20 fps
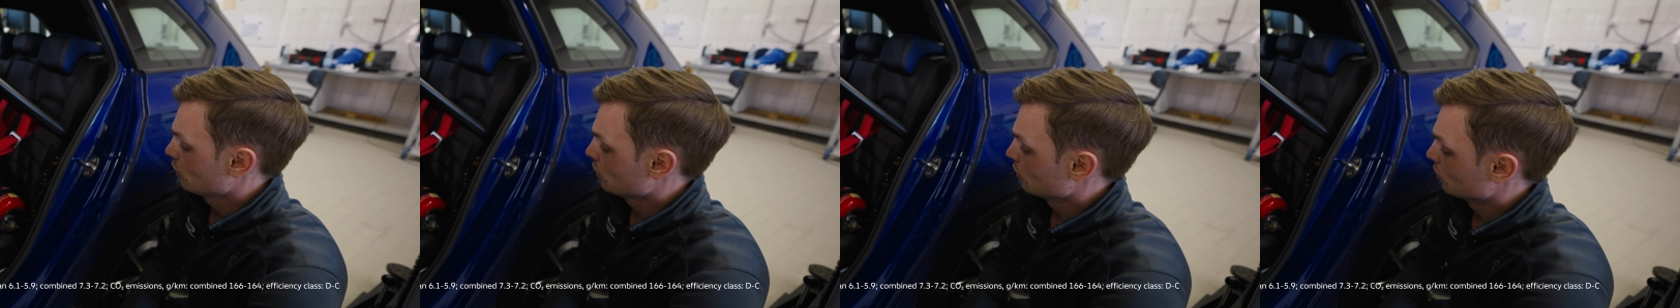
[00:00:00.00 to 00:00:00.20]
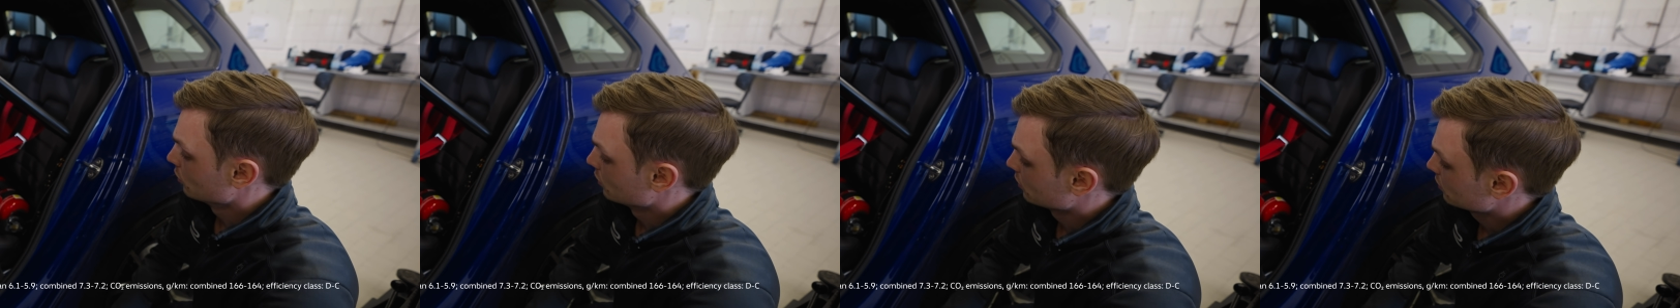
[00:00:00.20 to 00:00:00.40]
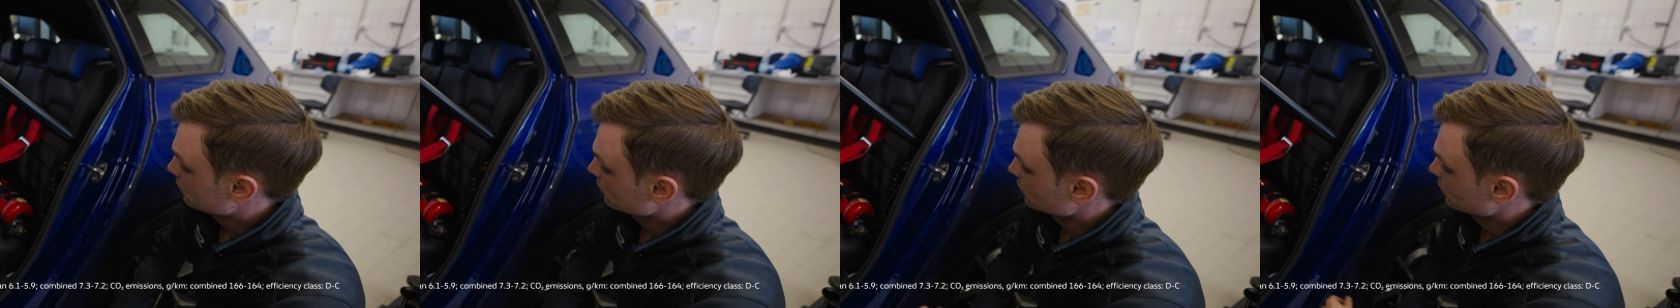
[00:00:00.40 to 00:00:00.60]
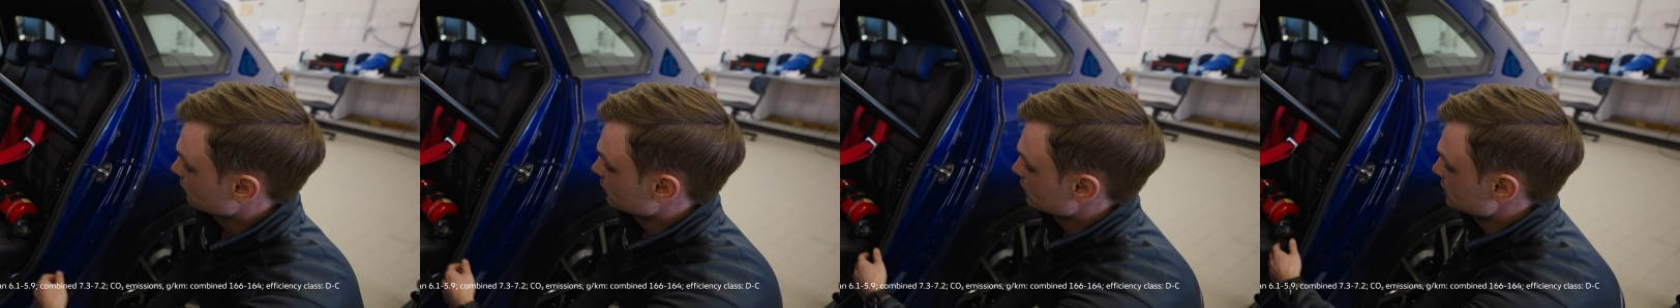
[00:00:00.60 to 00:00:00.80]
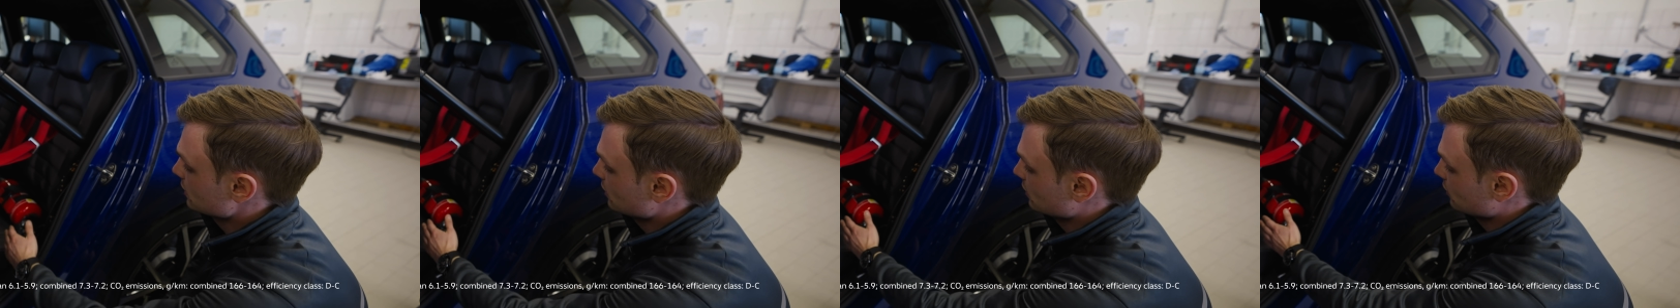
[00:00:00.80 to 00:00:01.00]
Und
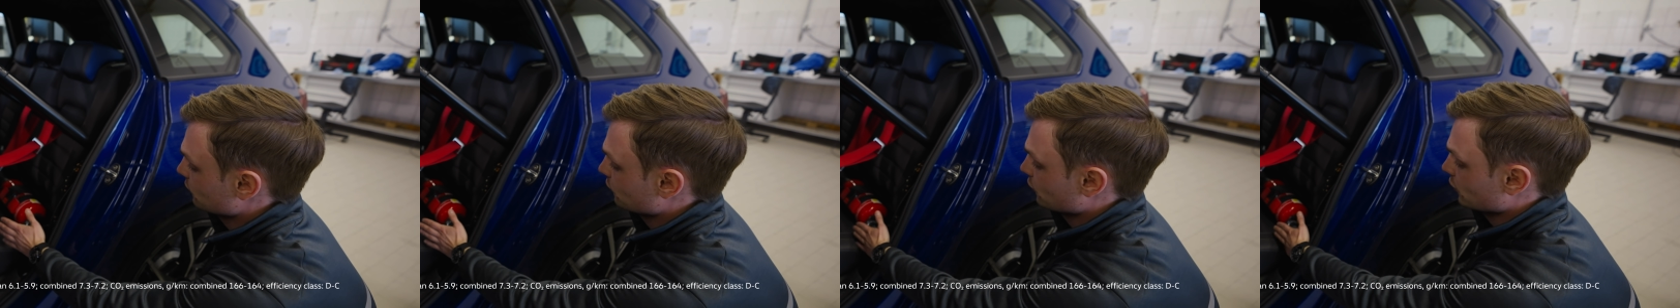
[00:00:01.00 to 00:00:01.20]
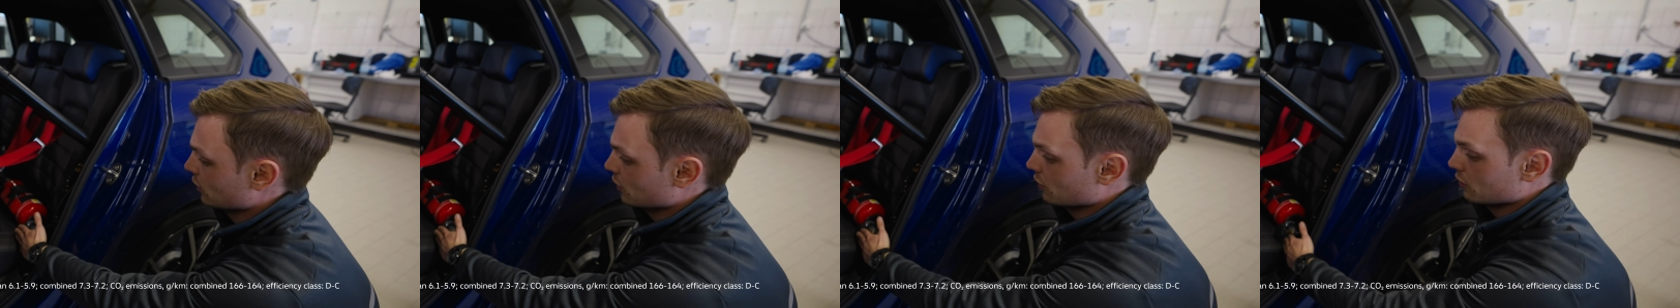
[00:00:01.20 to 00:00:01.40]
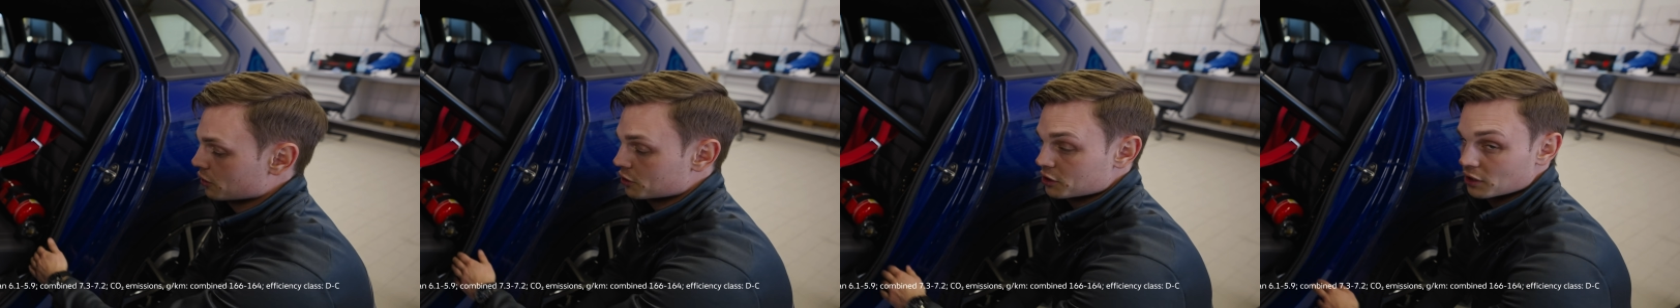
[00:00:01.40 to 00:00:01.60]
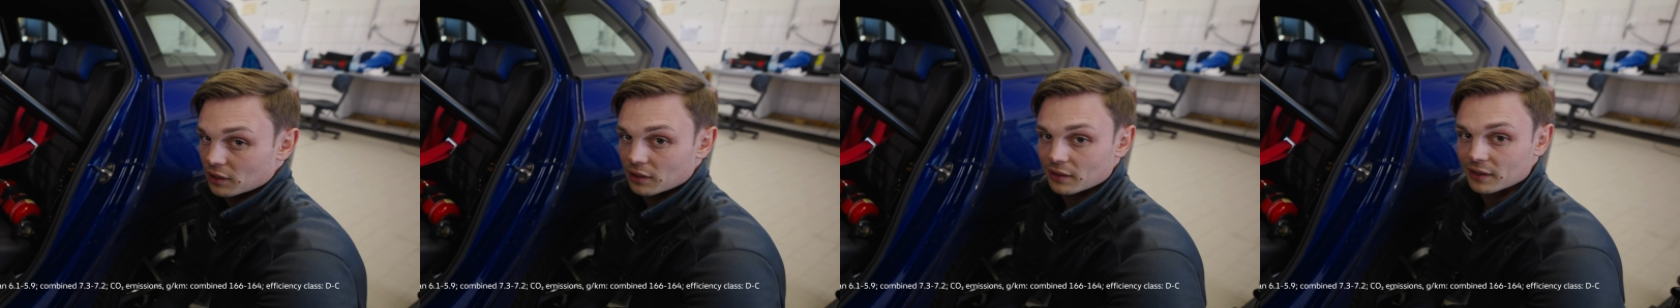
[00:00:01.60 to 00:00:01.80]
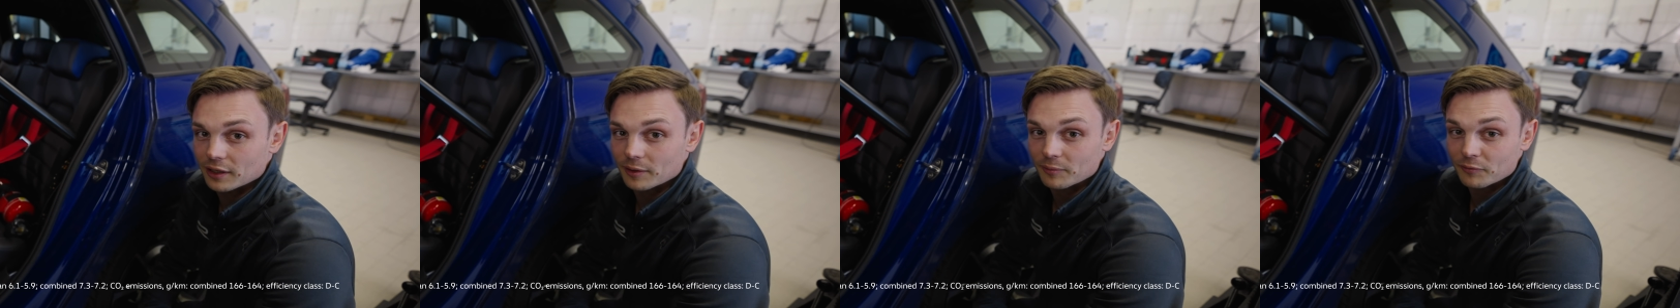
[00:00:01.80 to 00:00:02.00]
wir sehen den
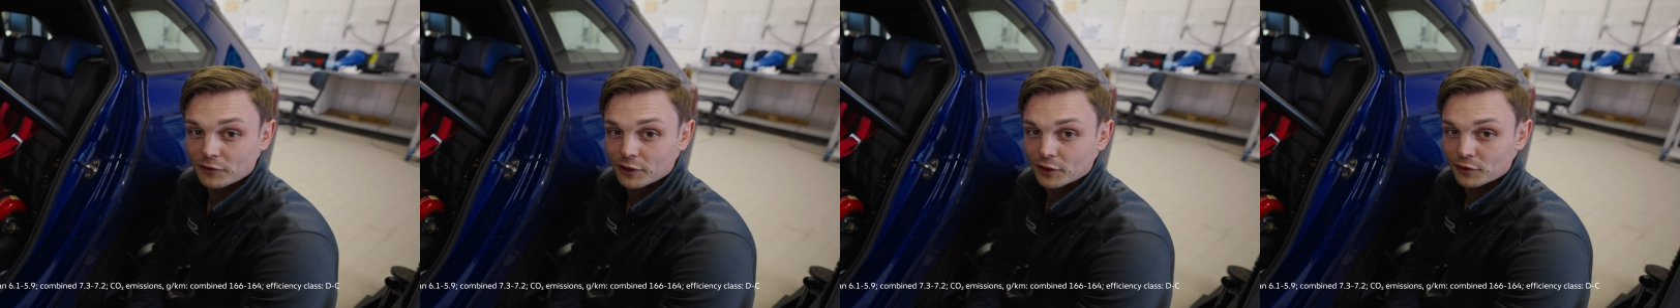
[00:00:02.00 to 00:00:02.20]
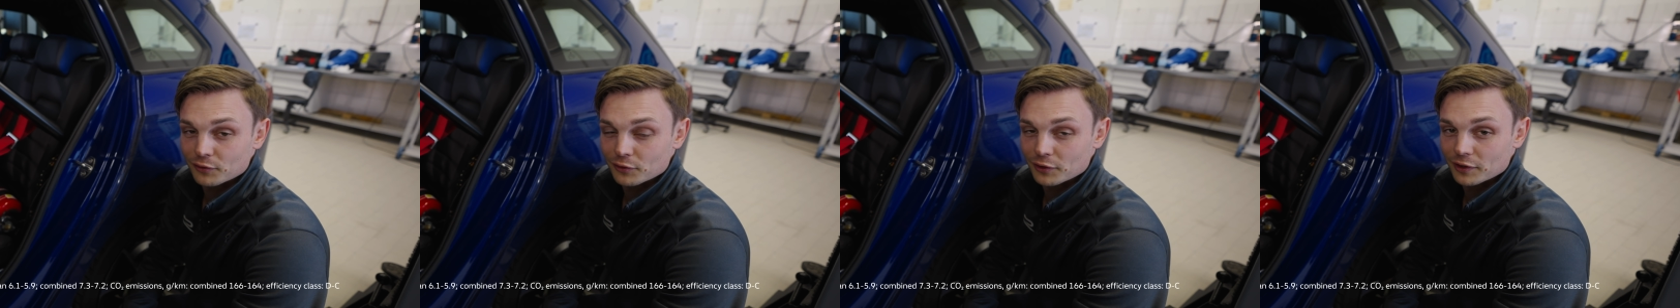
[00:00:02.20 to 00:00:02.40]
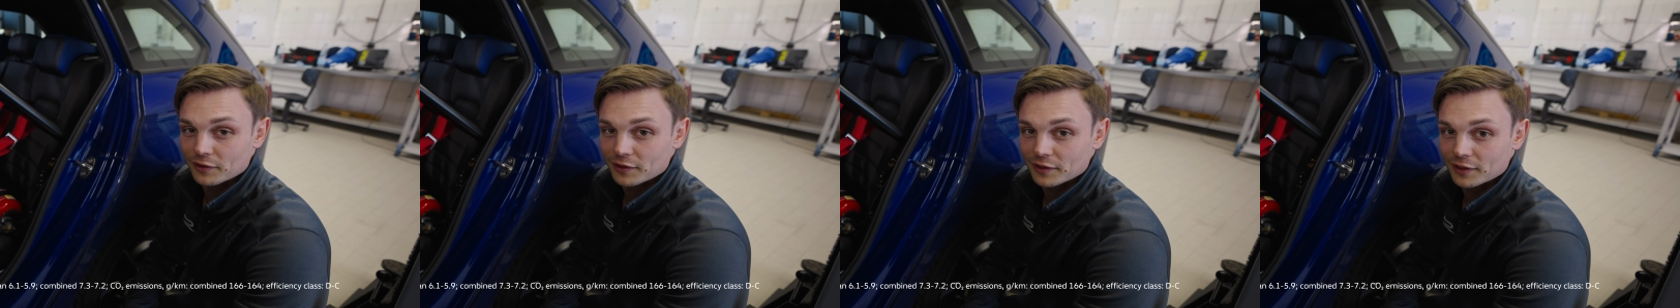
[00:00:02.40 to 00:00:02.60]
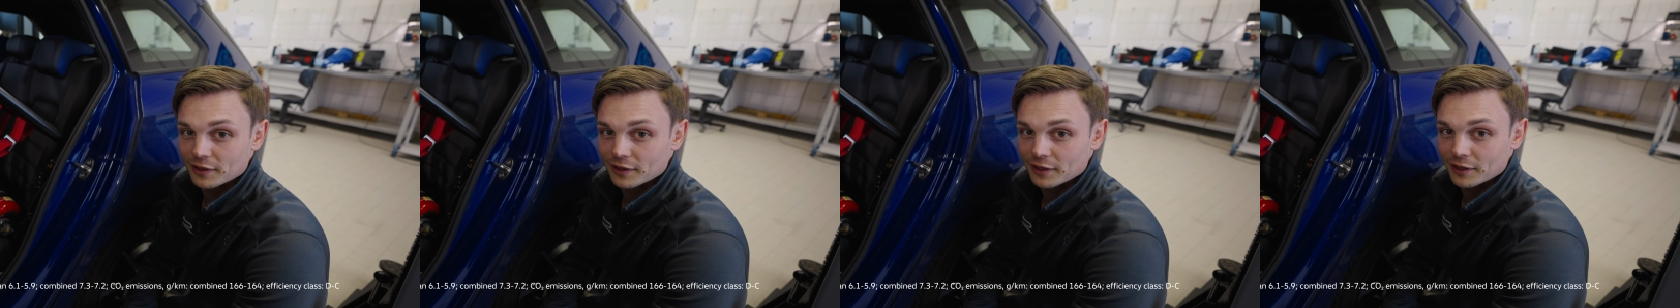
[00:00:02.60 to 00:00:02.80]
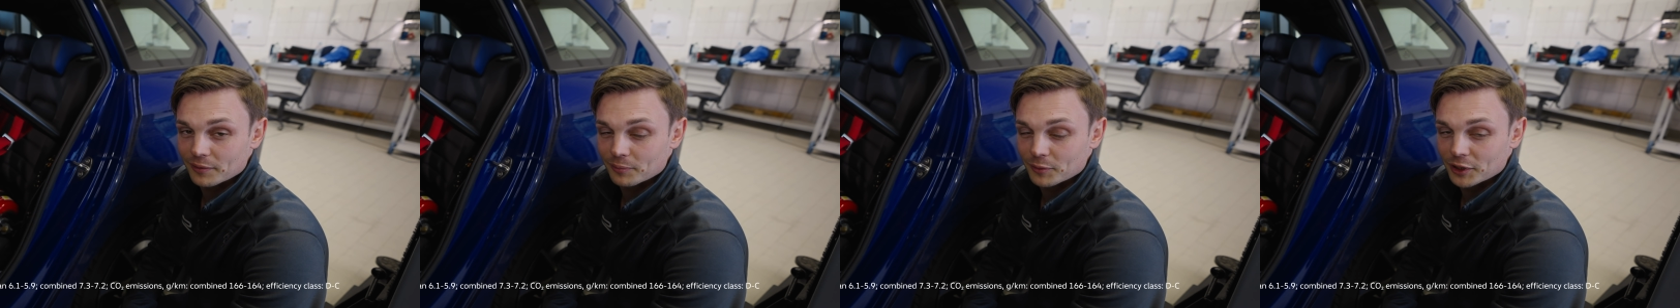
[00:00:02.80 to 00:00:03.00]
Feuerlöscher, ebenfalls für die
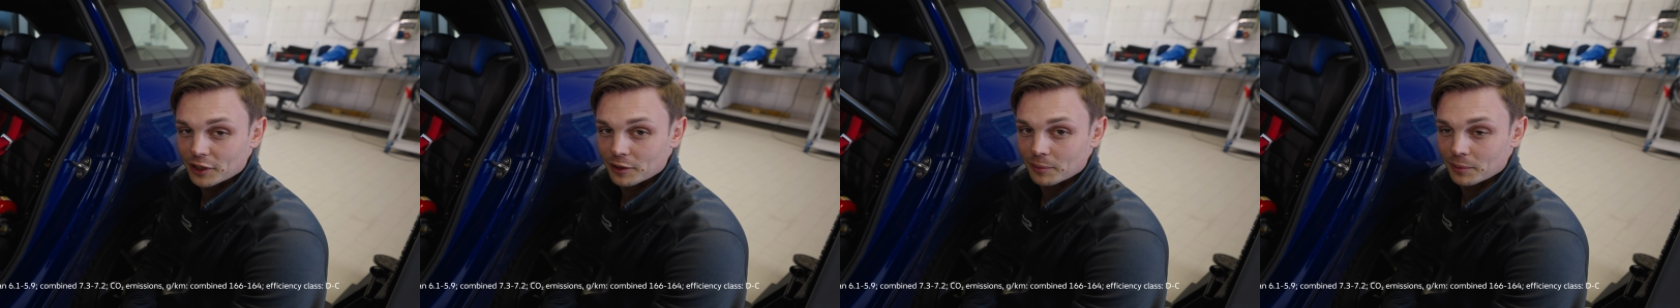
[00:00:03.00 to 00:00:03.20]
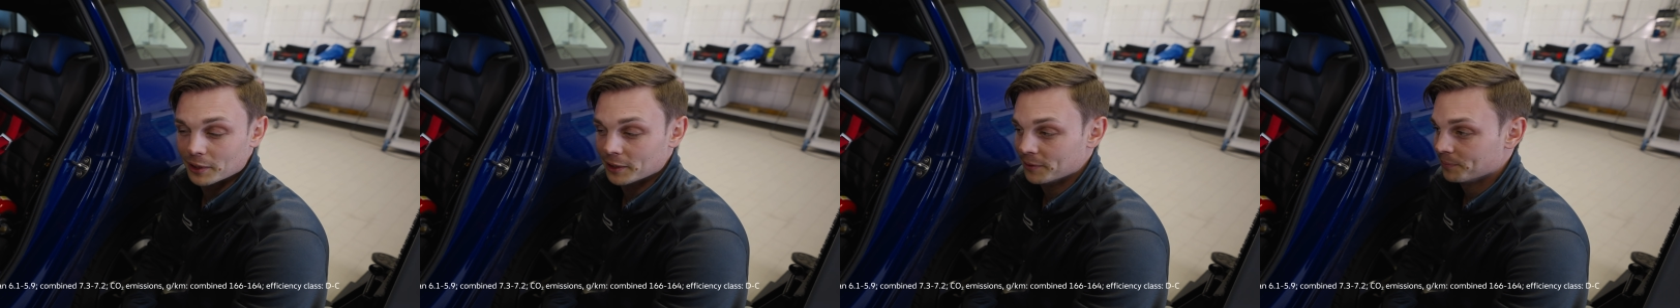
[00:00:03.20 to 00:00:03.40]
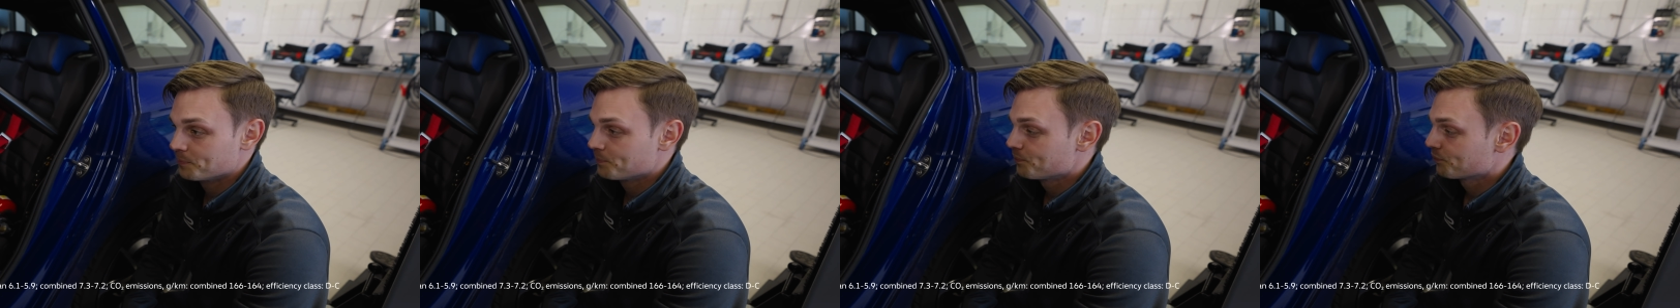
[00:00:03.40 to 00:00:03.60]
Sicherheit mit dabei.